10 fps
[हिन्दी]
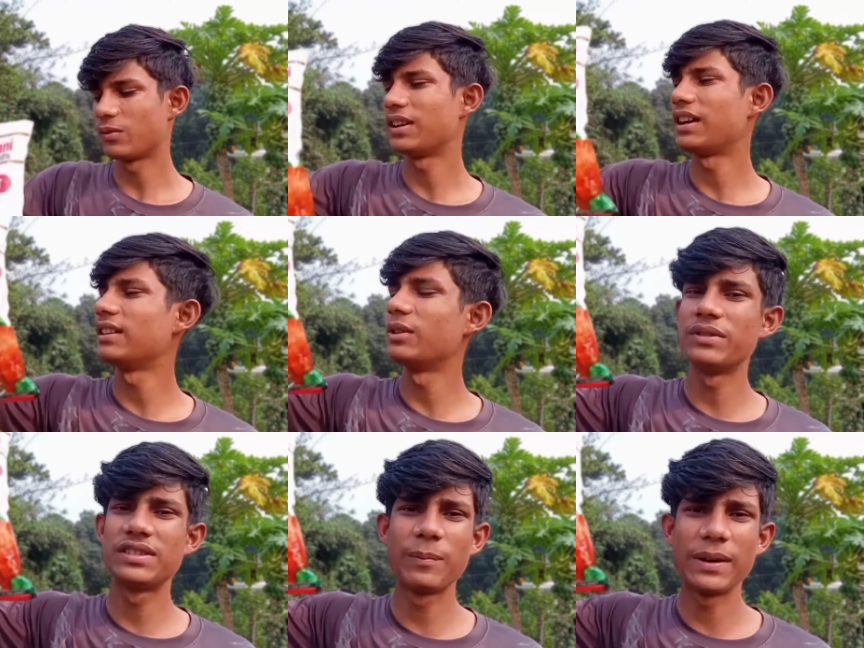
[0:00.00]
तो फिलहाल
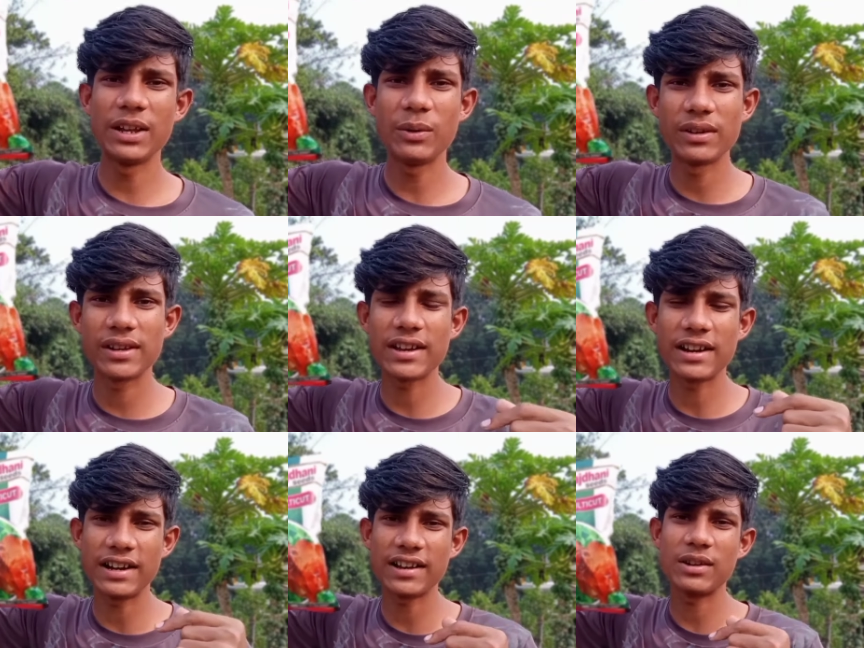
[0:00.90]
उनसे पहले उनके
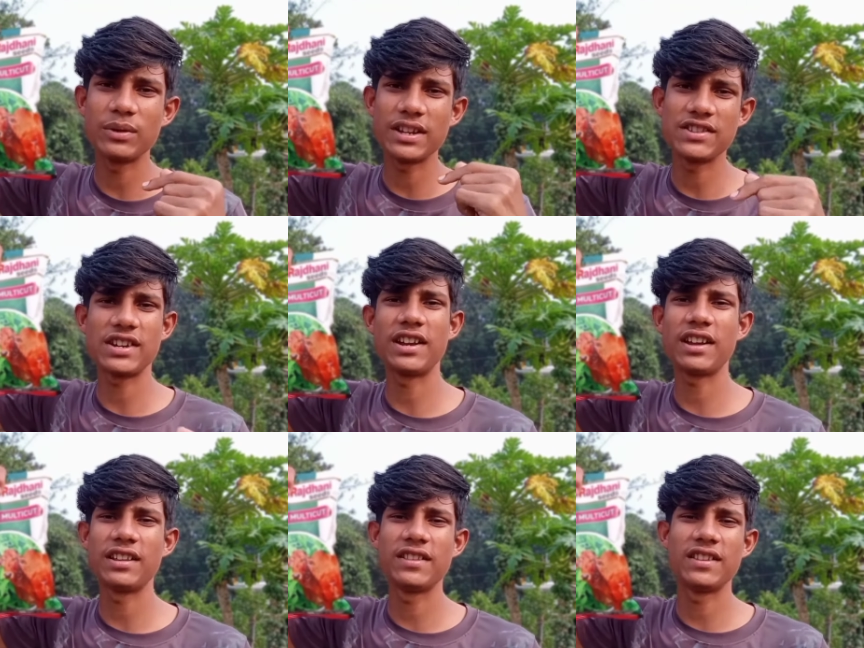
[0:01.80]
खाना उनके
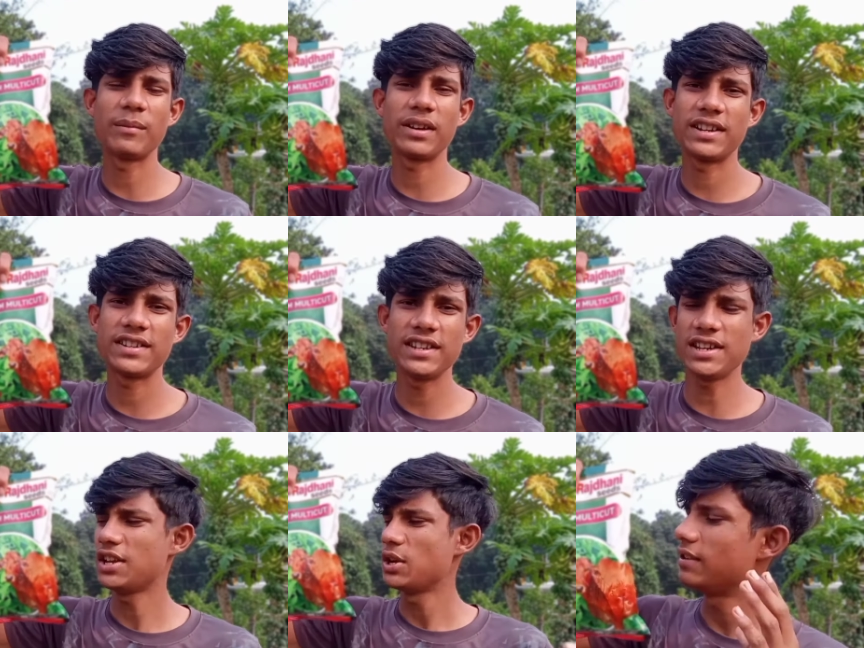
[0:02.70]
चारा का इंतज़ाम करना
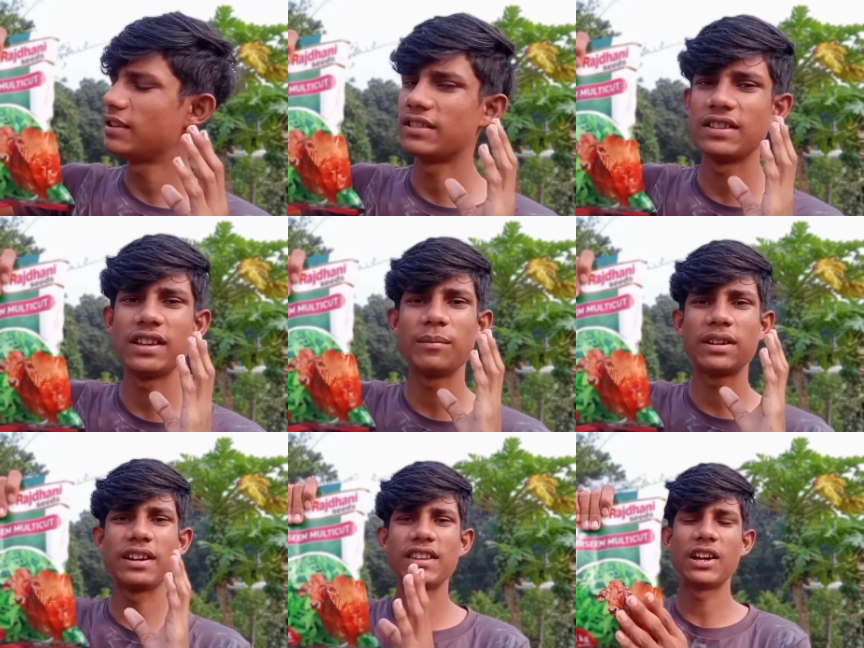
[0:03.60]
चाहिए ये इंतज़ाम
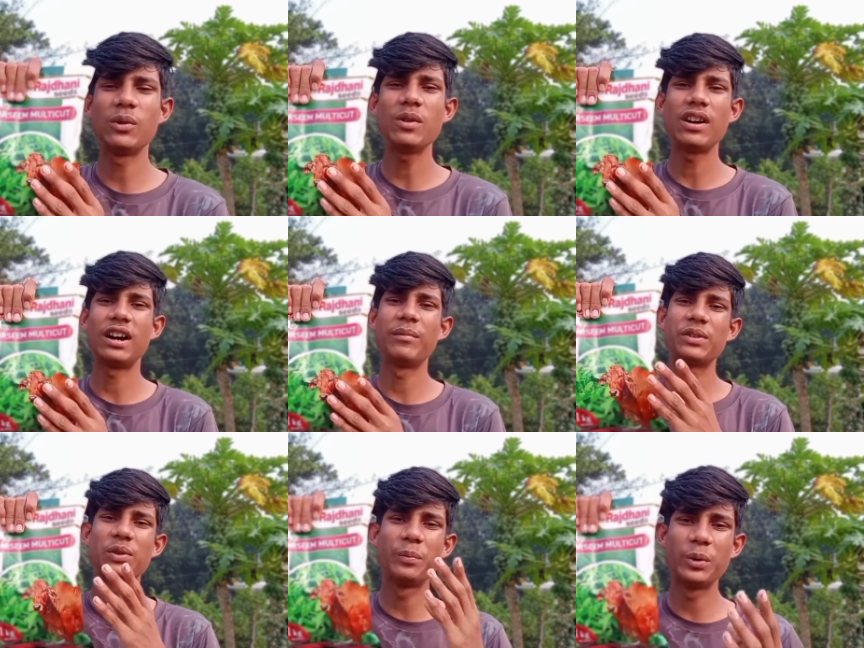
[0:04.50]
कर दिया हूँ अब
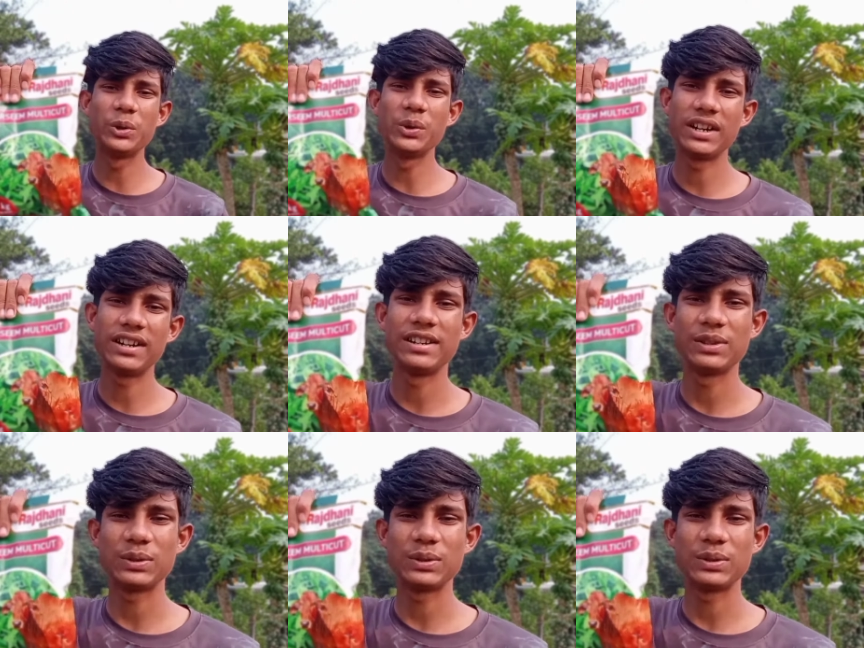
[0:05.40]
इसको बो दूँगा